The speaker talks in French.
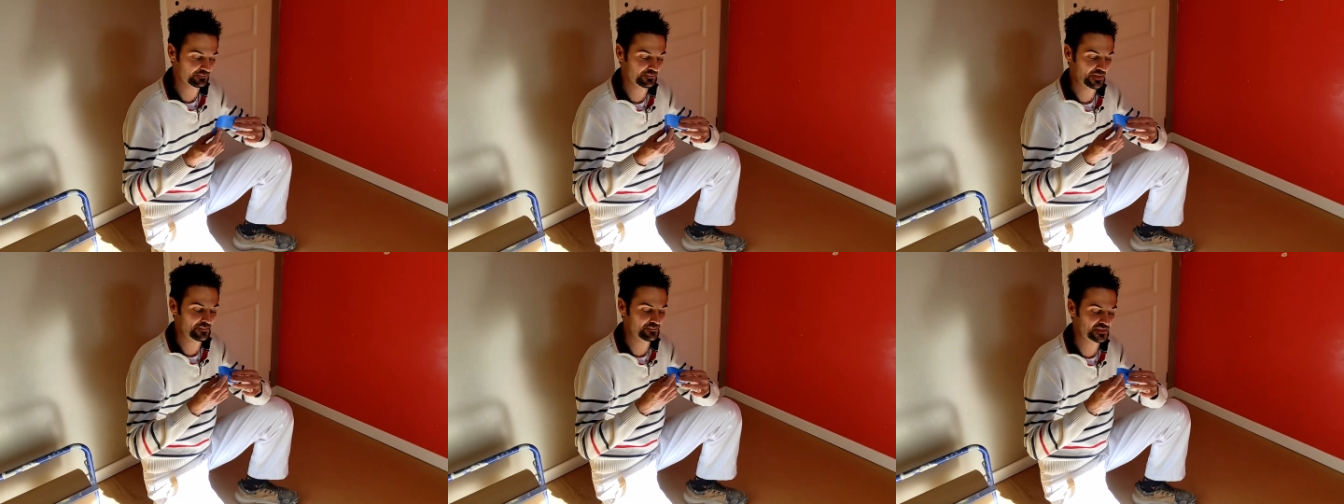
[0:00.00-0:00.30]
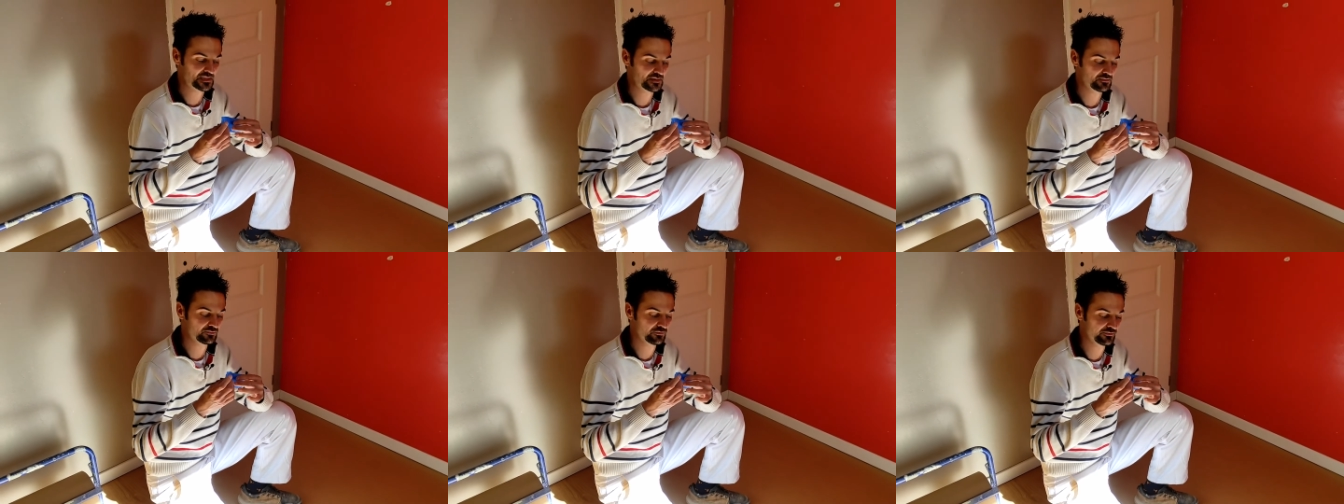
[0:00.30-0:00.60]
même
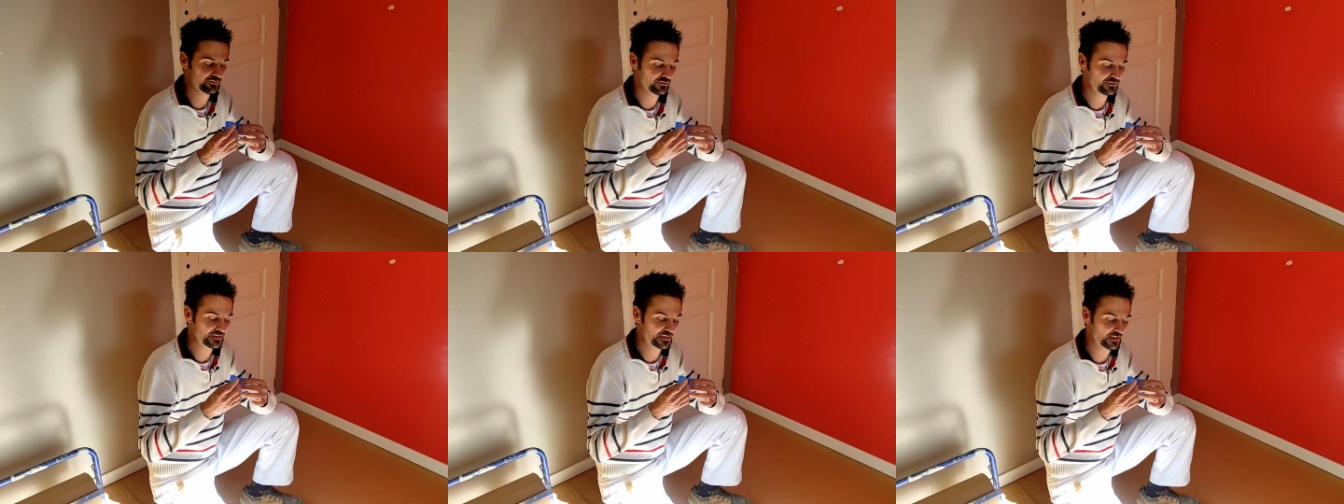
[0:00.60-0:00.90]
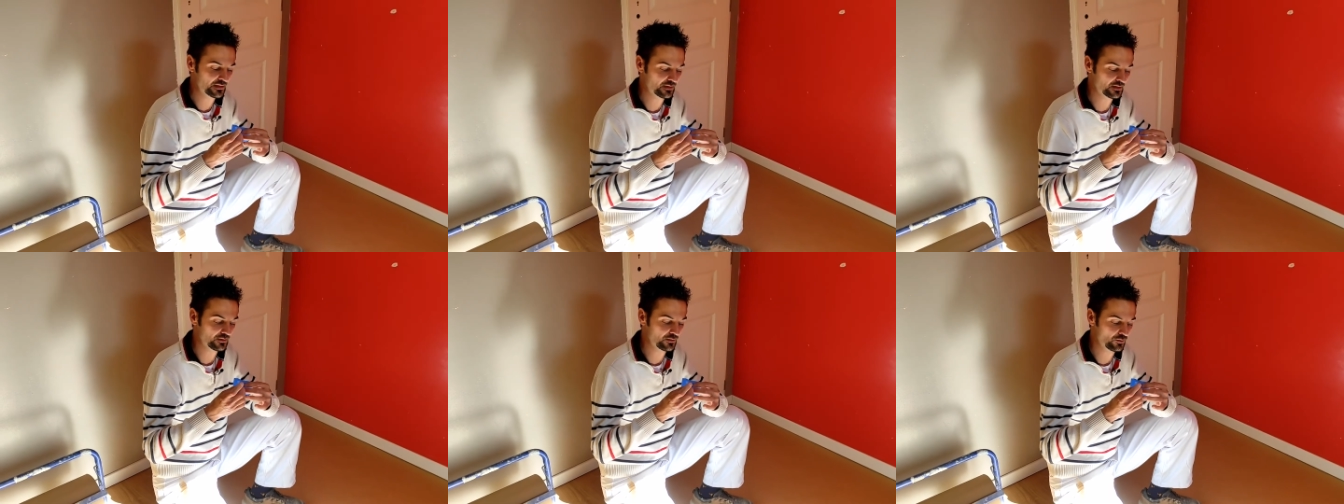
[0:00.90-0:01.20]
si vous
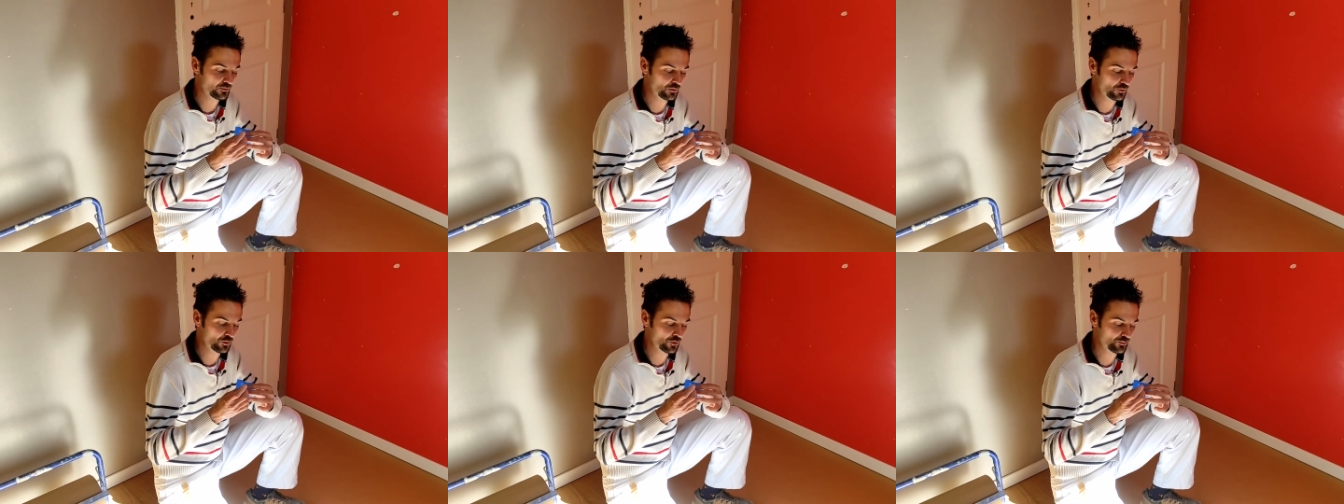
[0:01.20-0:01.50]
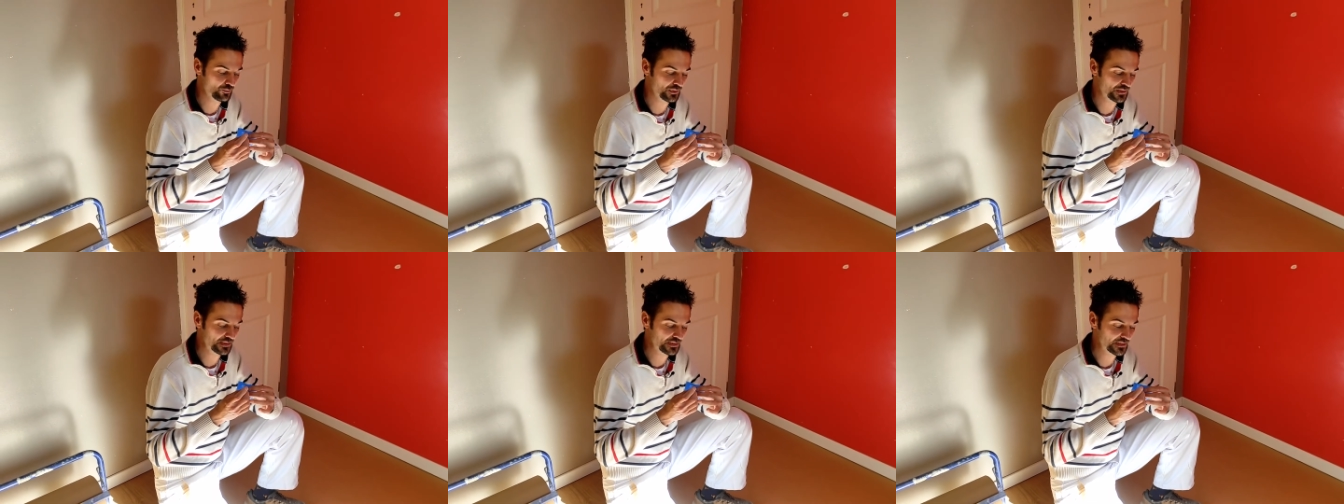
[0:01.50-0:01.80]
venez
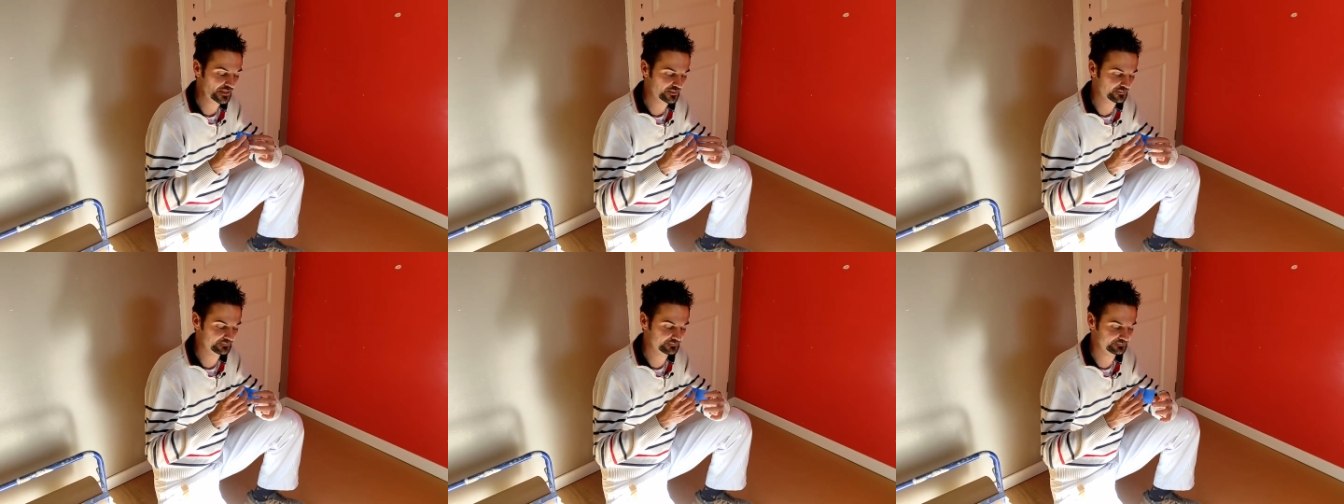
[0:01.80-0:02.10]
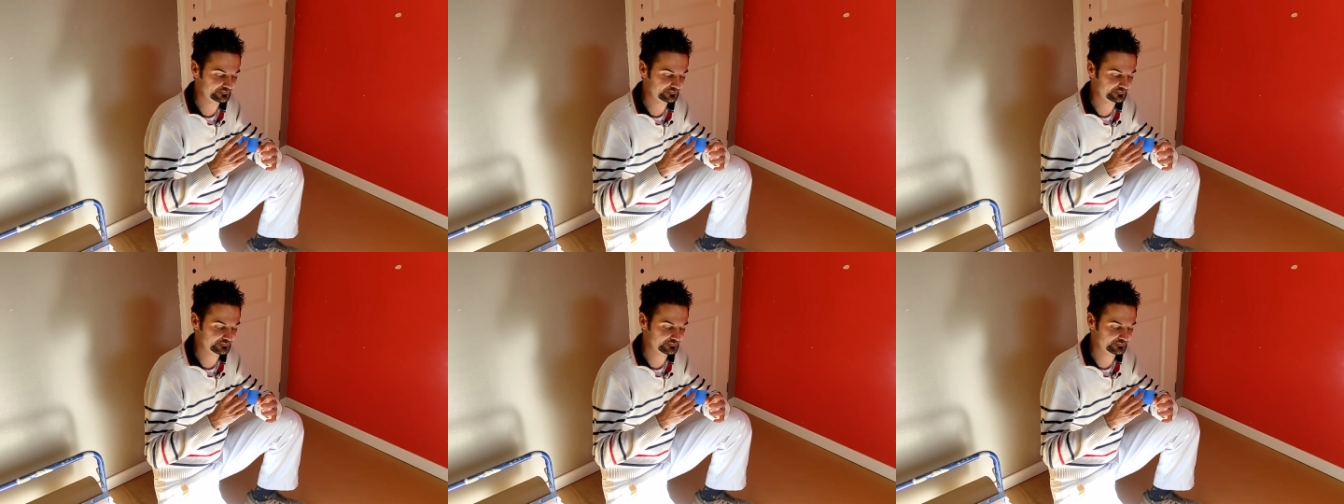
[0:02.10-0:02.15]
le plier,